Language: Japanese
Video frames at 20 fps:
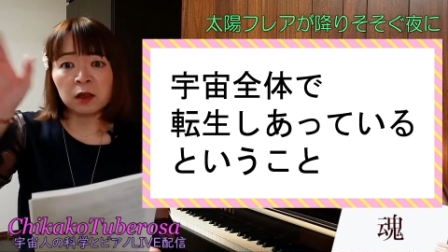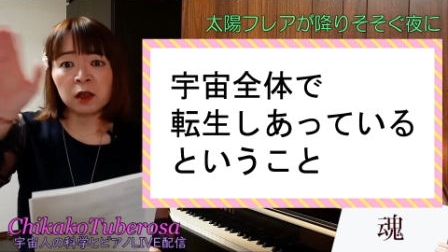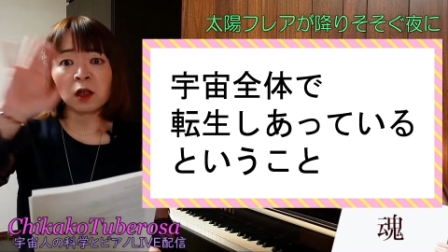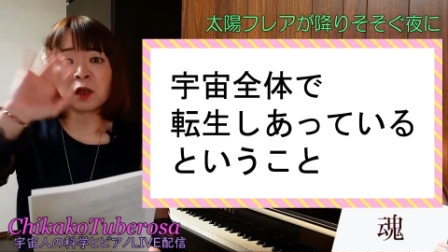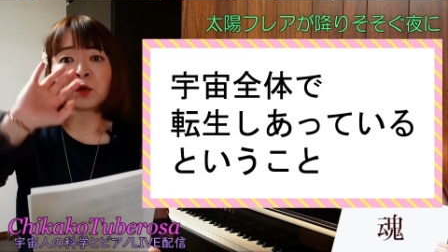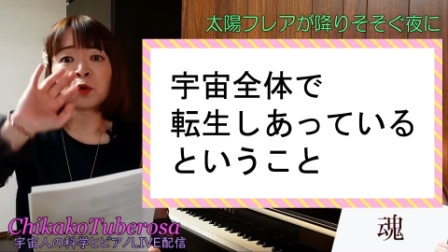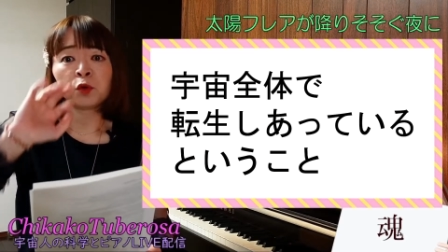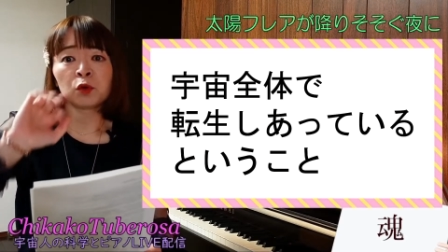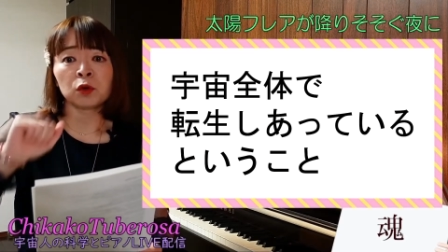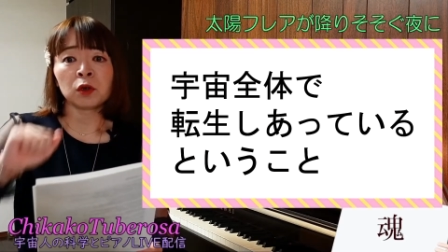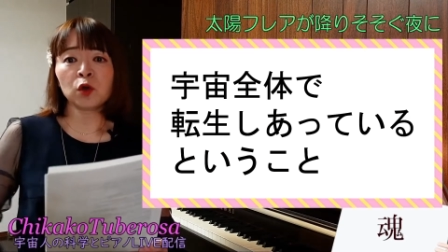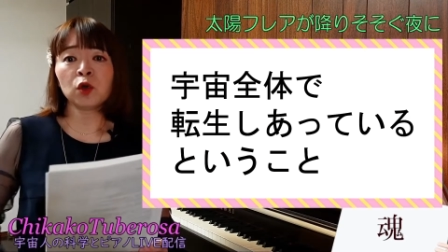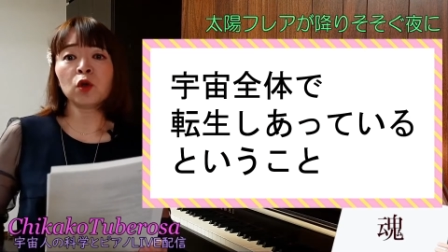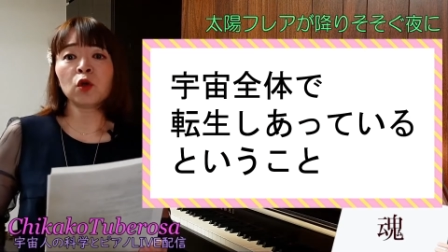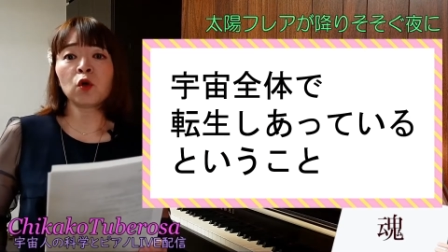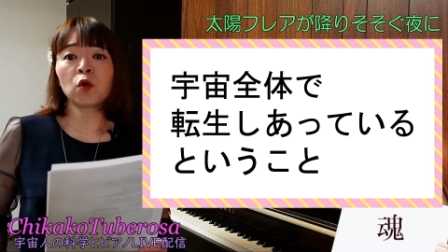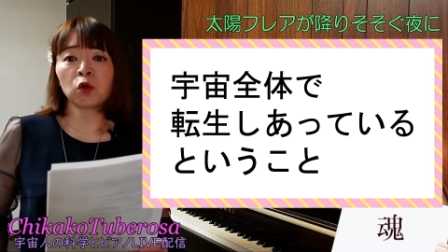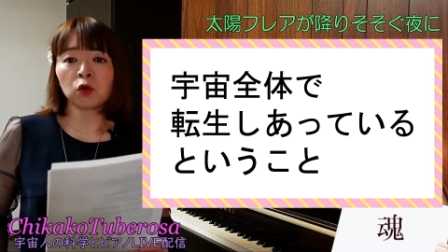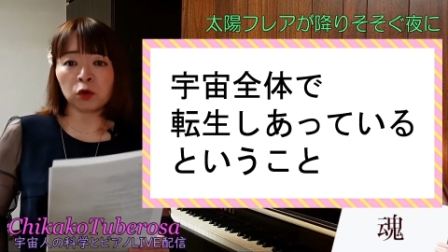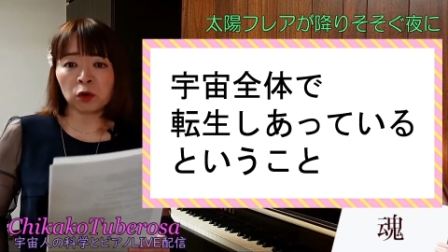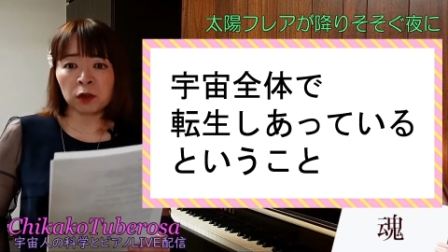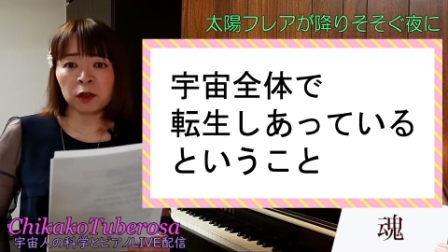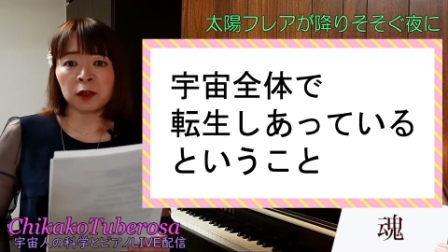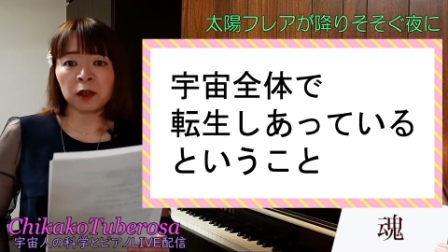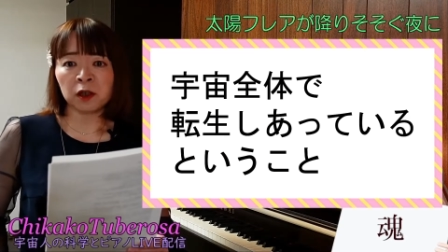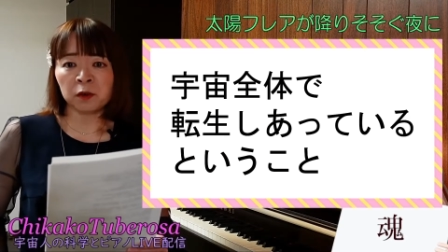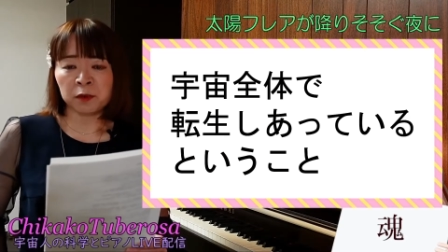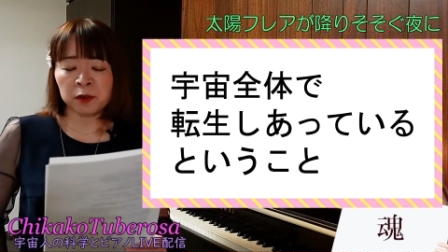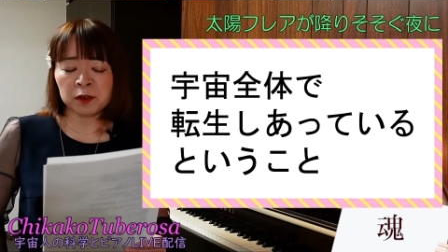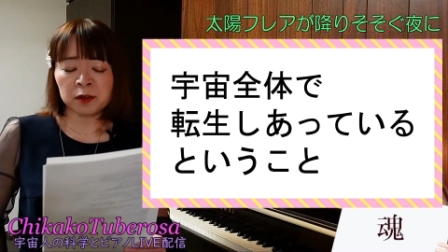ているということに
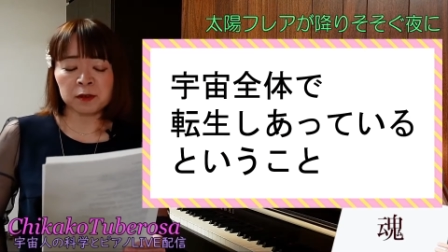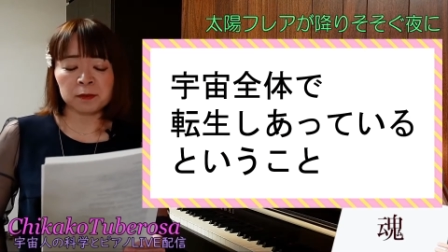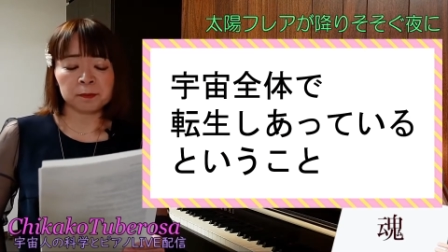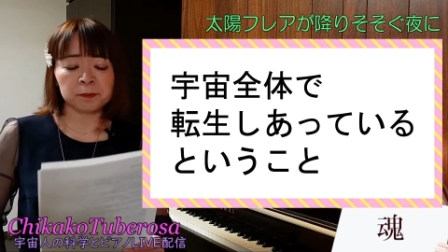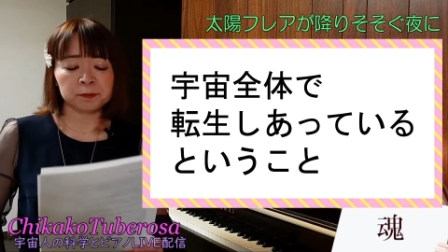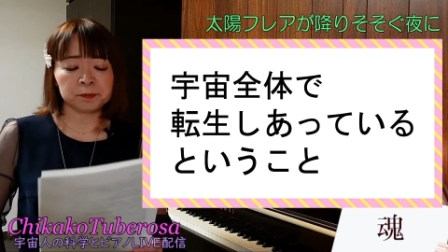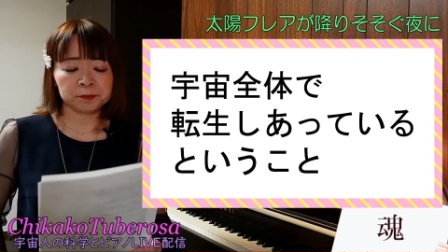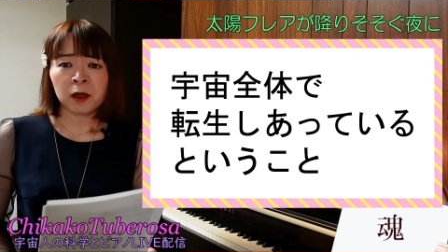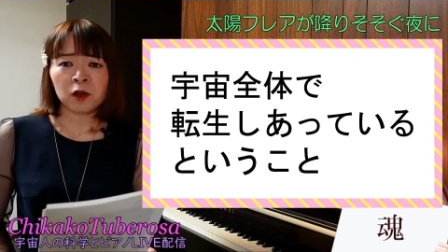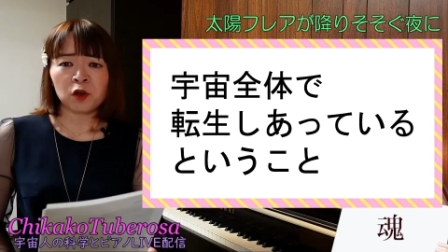なります。